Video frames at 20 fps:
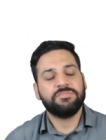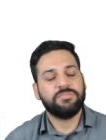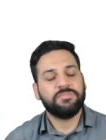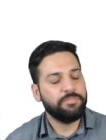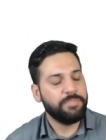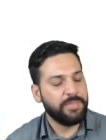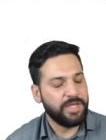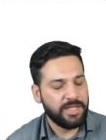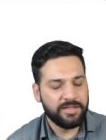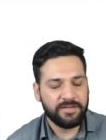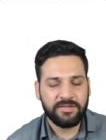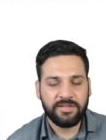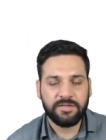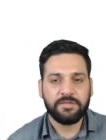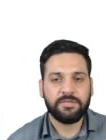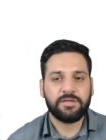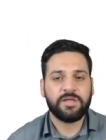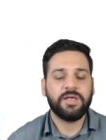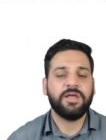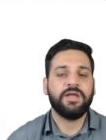मेंस
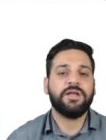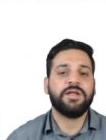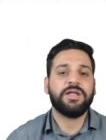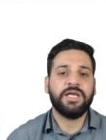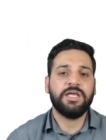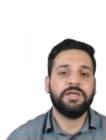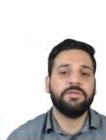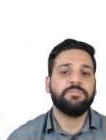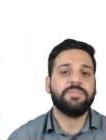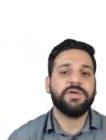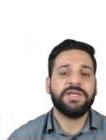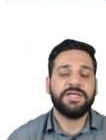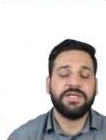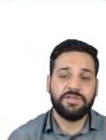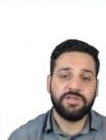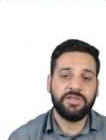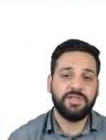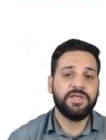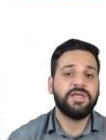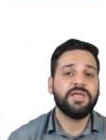के टाइम पे
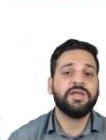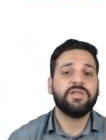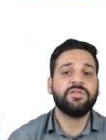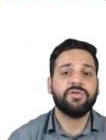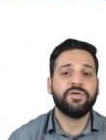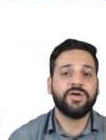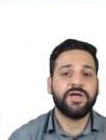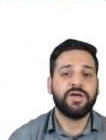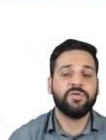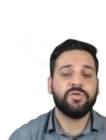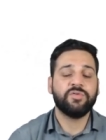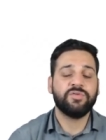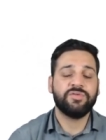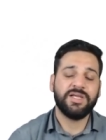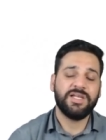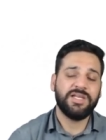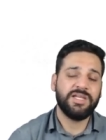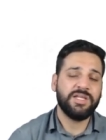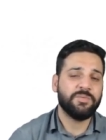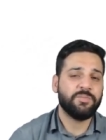जीके जो है
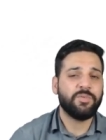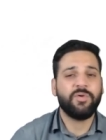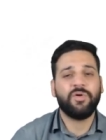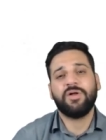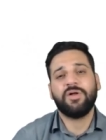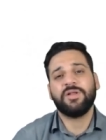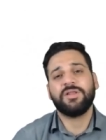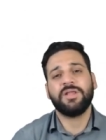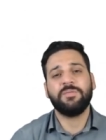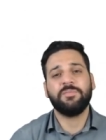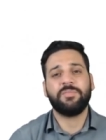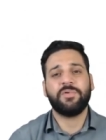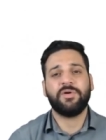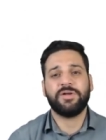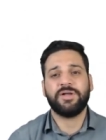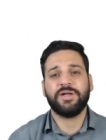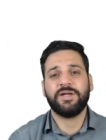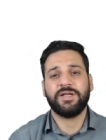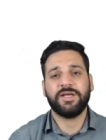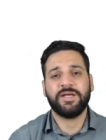उसके लिए बहुत
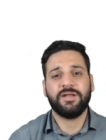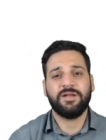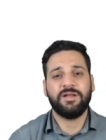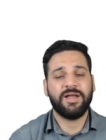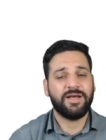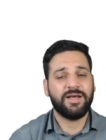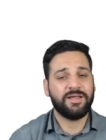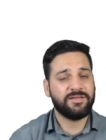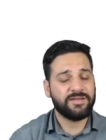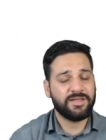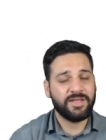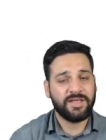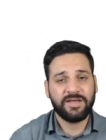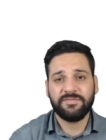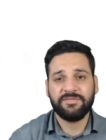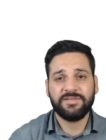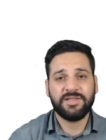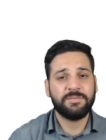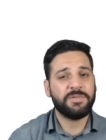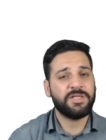इंपॉर्टेंट है लास्ट के एक
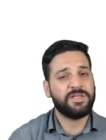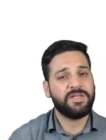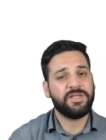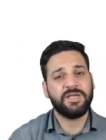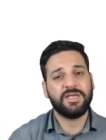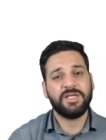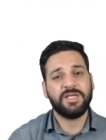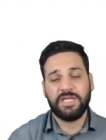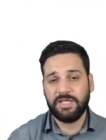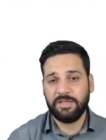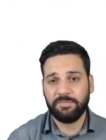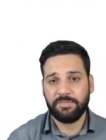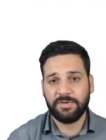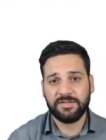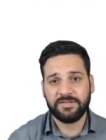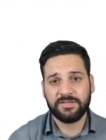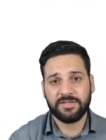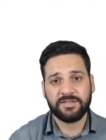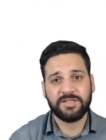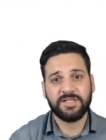हफ्ते में जीके नहीं
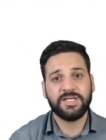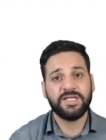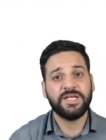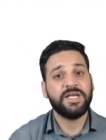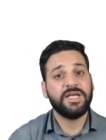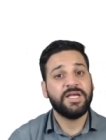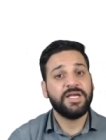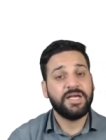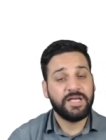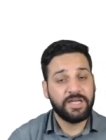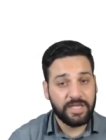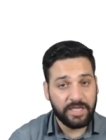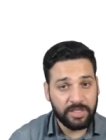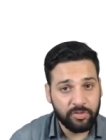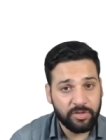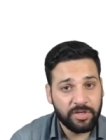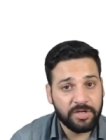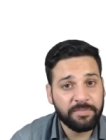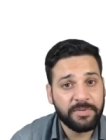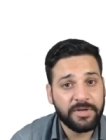पढ़ सकते
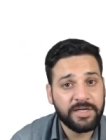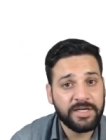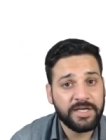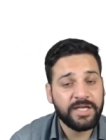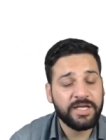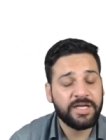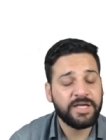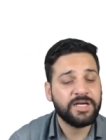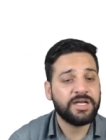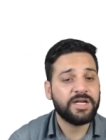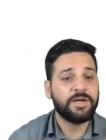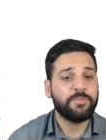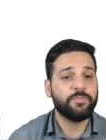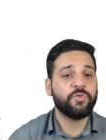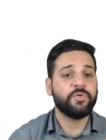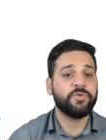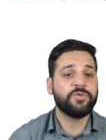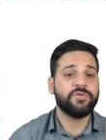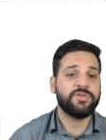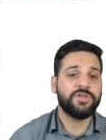रेगुलर पढ़ना है अगर
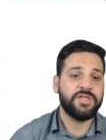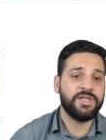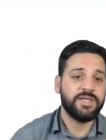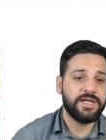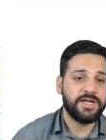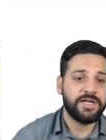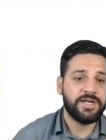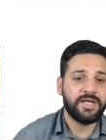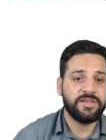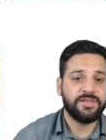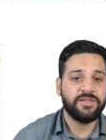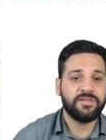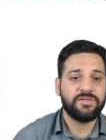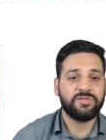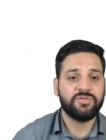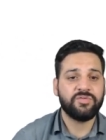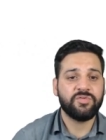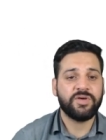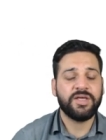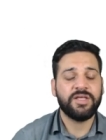आपको तो जीके
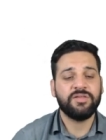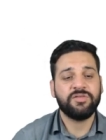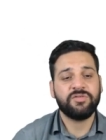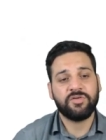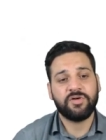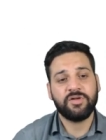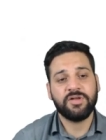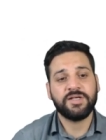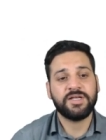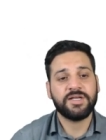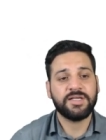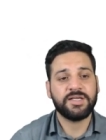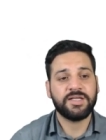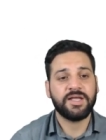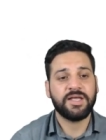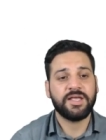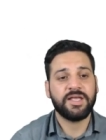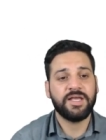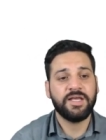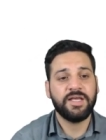डाइजेस्ट जो है इंस्टॉल करके
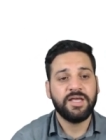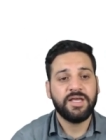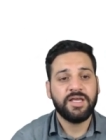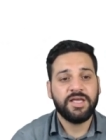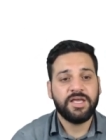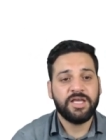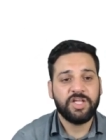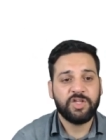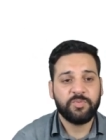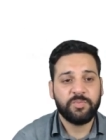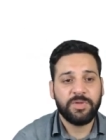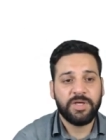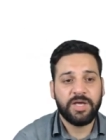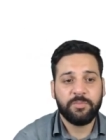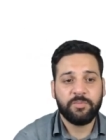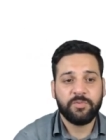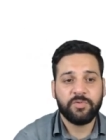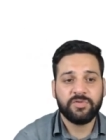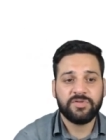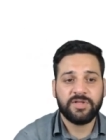रखें इस पर
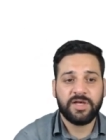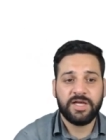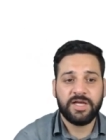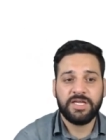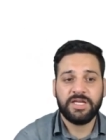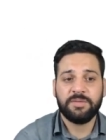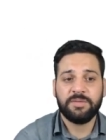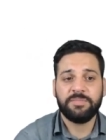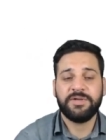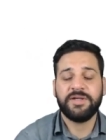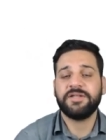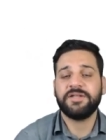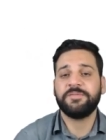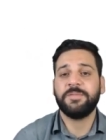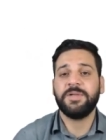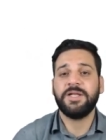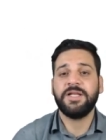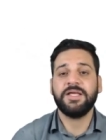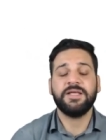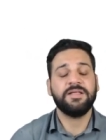आपको सारी अपडेट्स
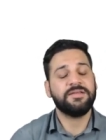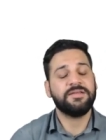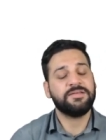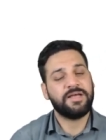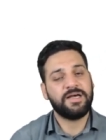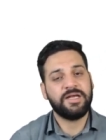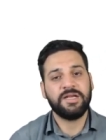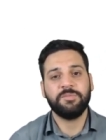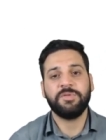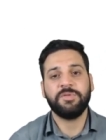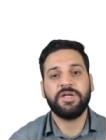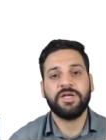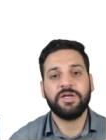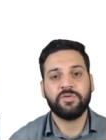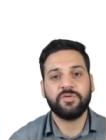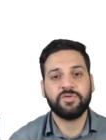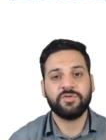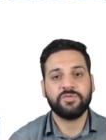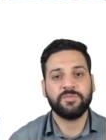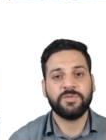मिलेंगी सारे मेरे
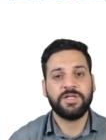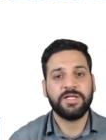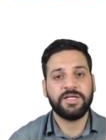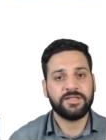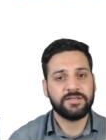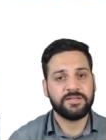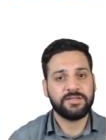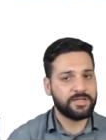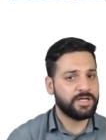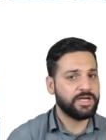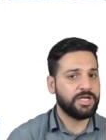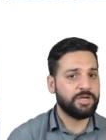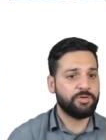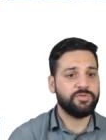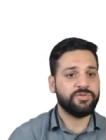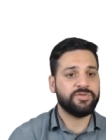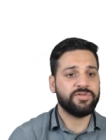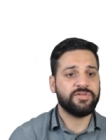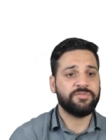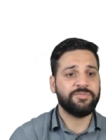नोट्स मिलेंगे सारे
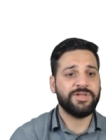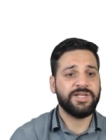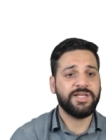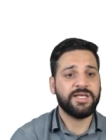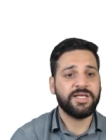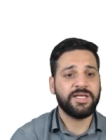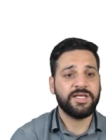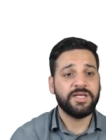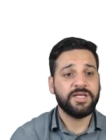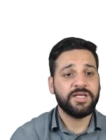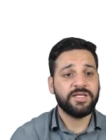क्विजेज मिलेंगे